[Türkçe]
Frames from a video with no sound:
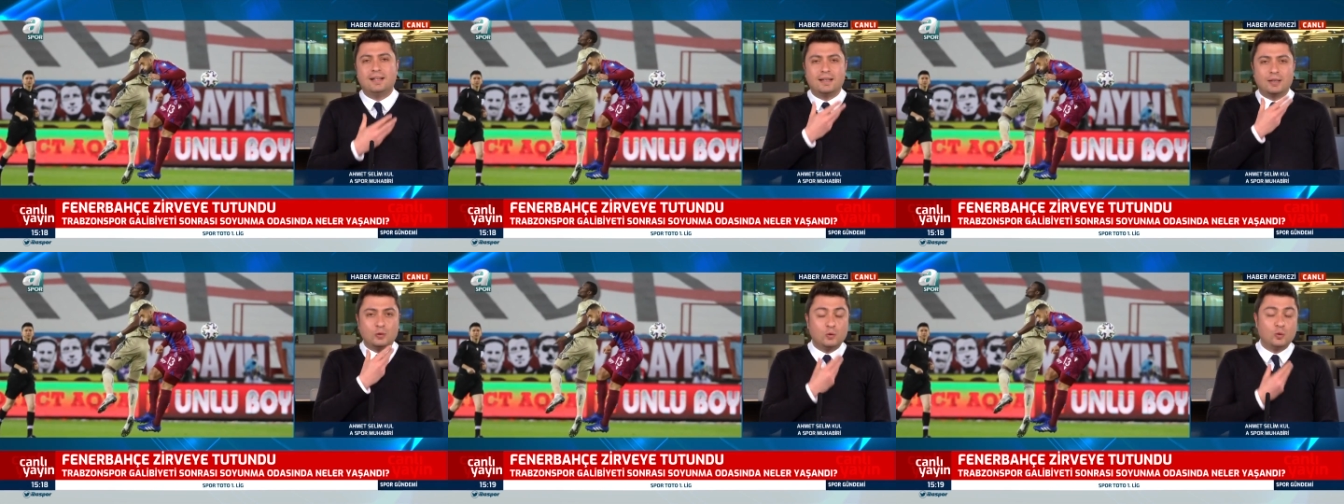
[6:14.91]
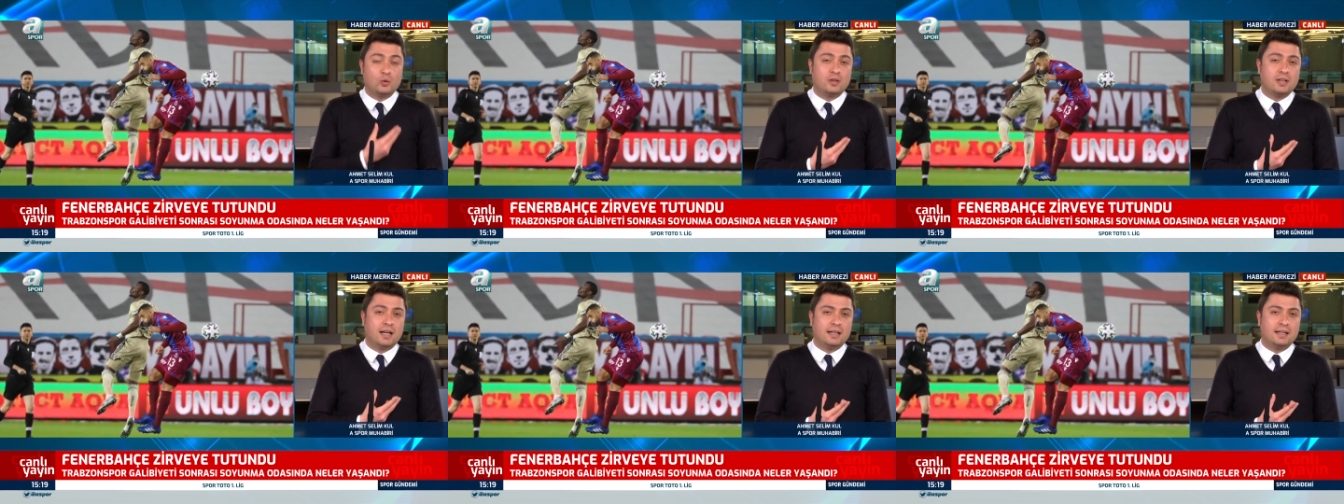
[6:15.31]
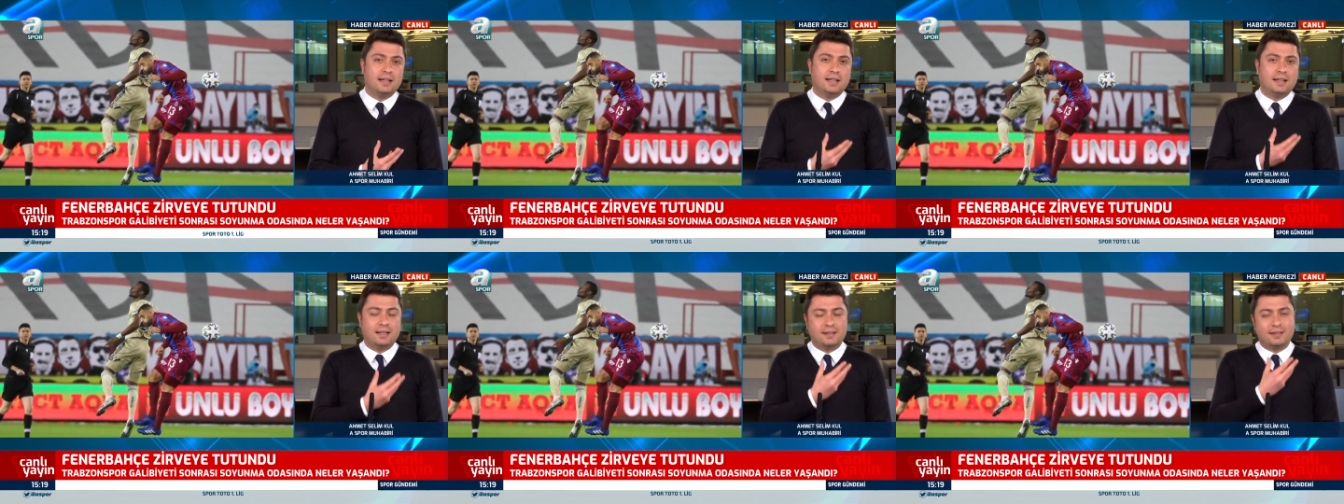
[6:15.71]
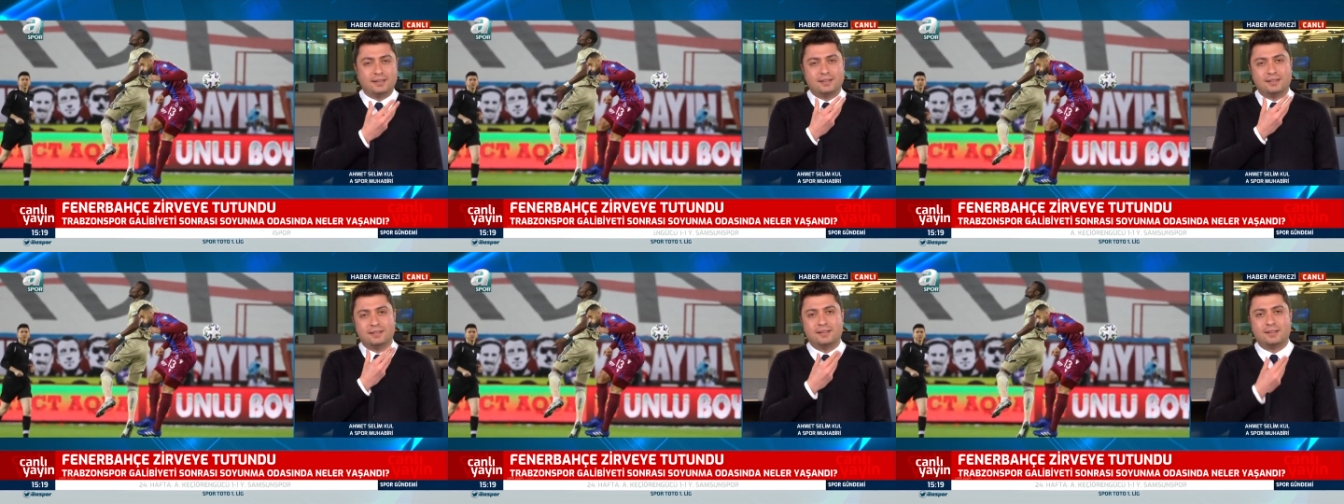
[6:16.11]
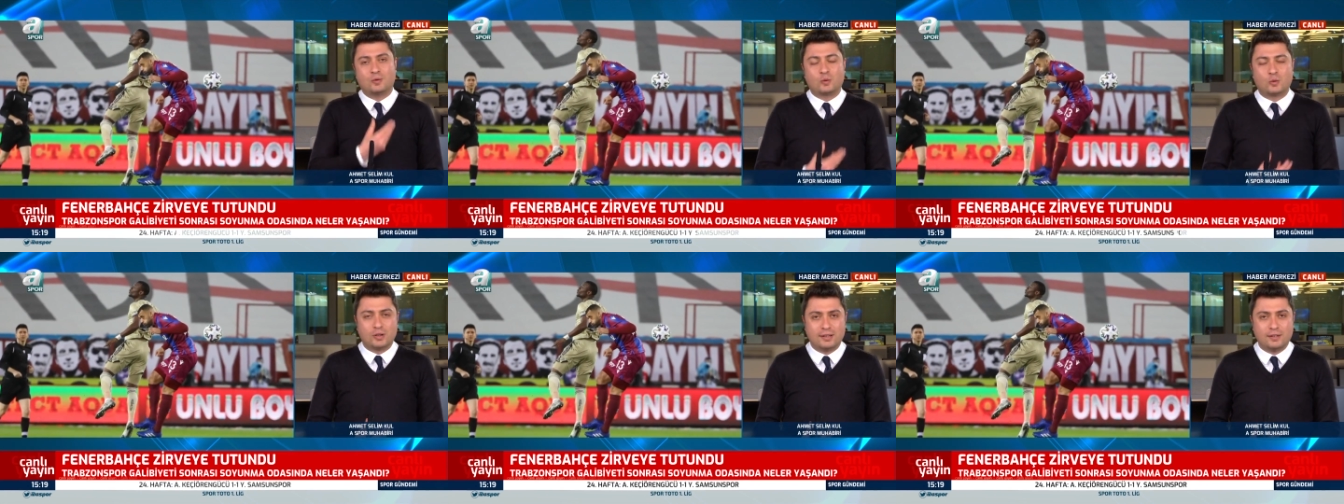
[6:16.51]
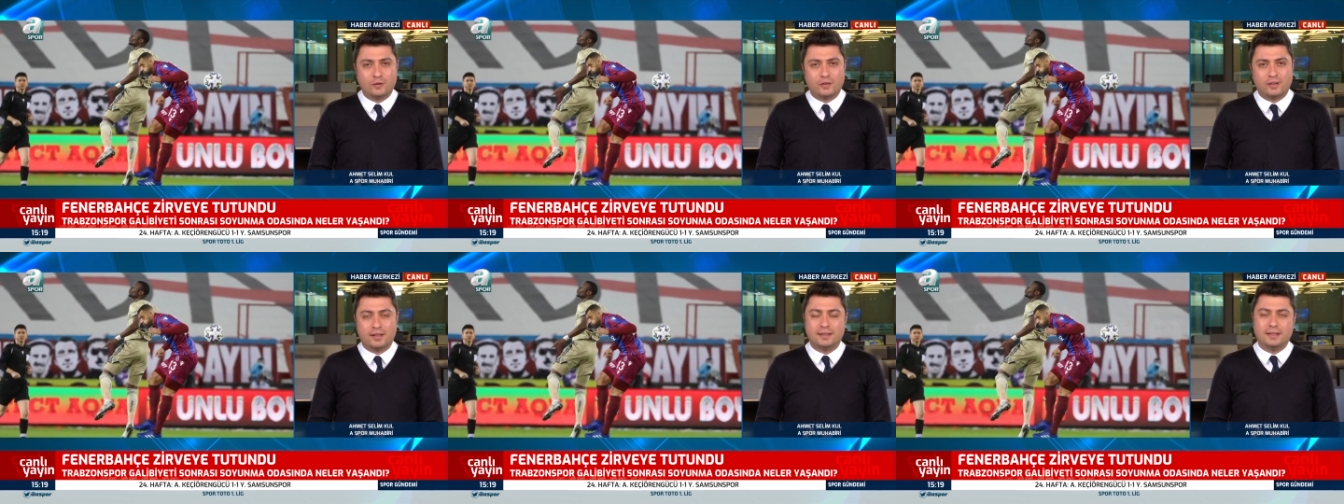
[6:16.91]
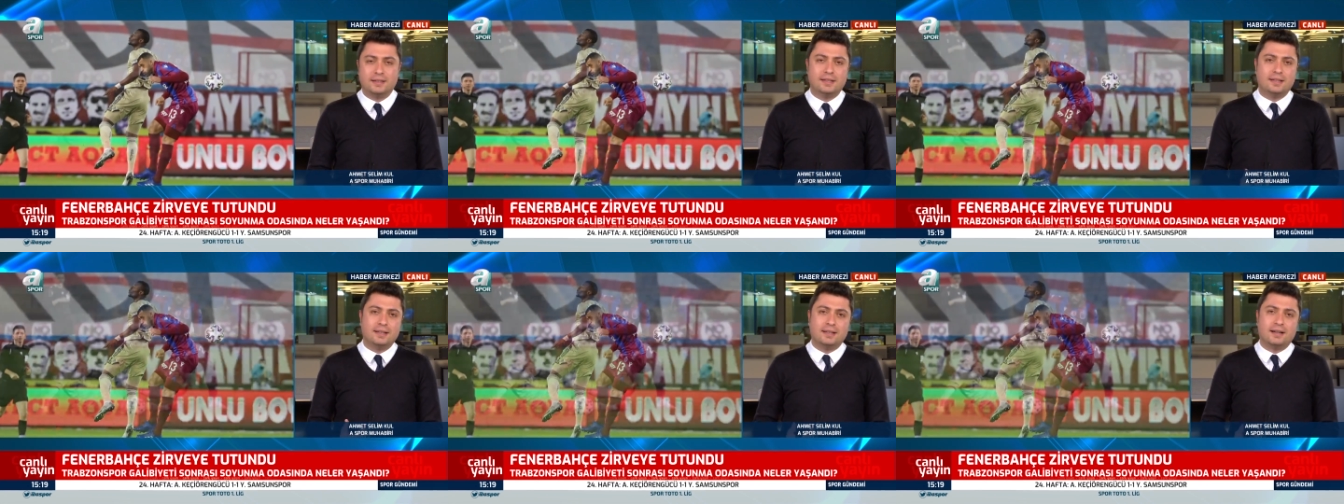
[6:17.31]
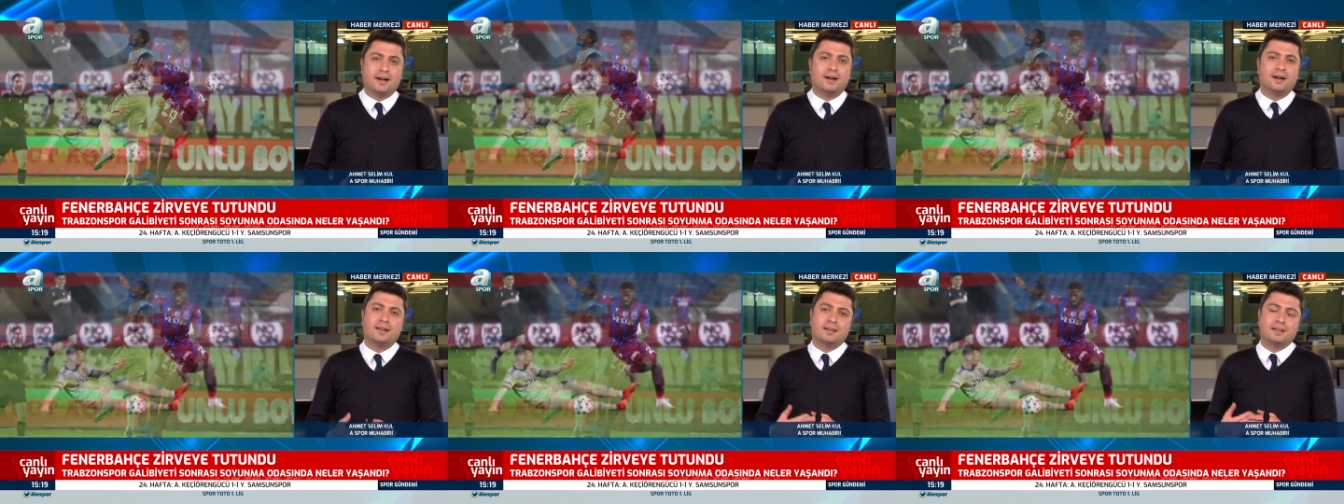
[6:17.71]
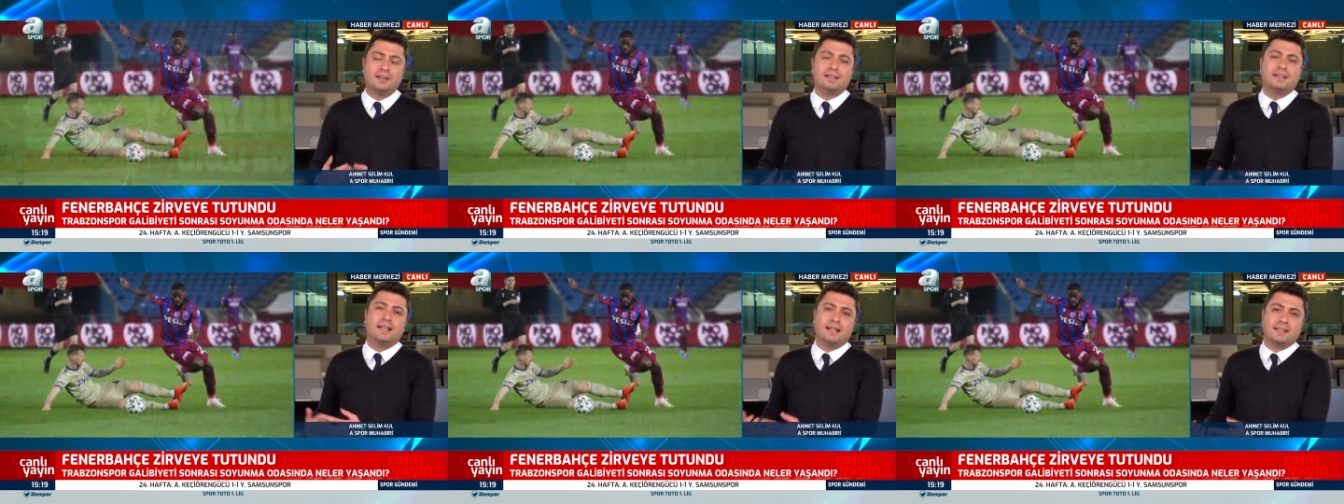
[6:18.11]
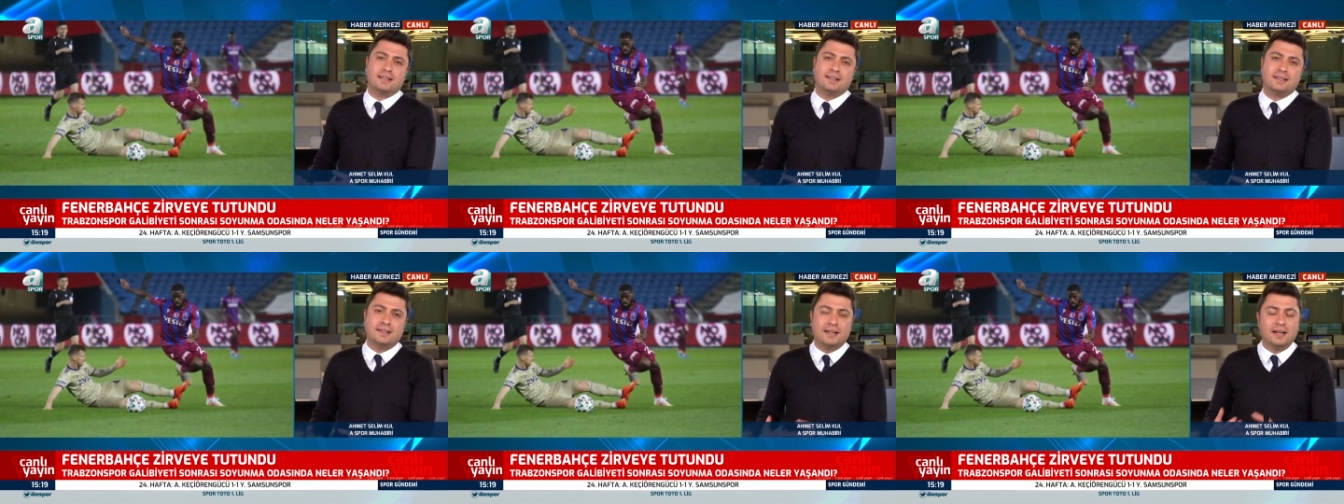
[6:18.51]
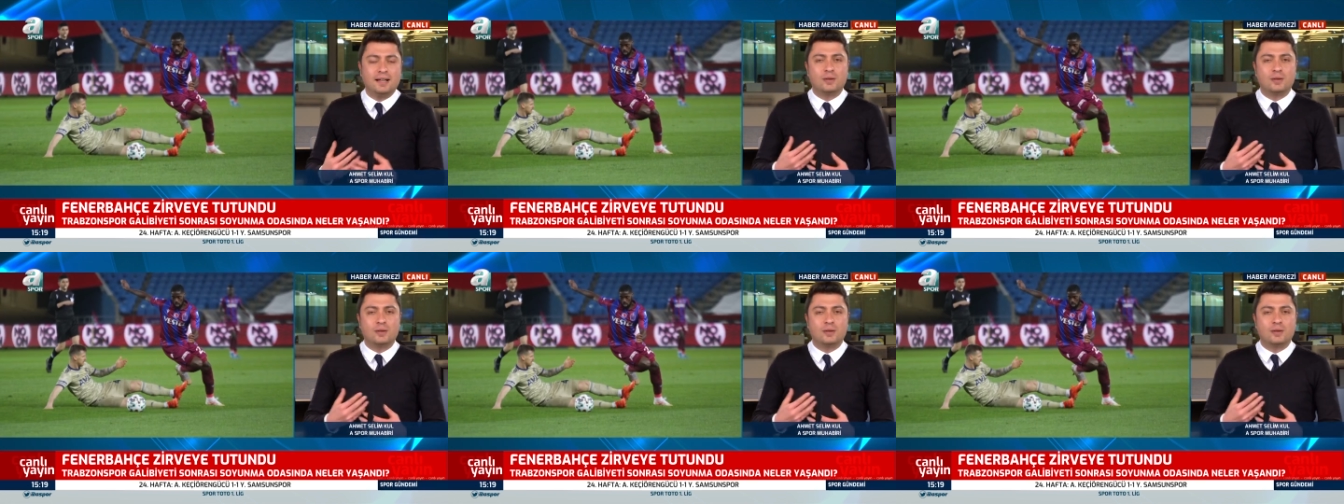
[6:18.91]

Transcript: yüzlerle e, surat ifadeleriyle ayrılırken ki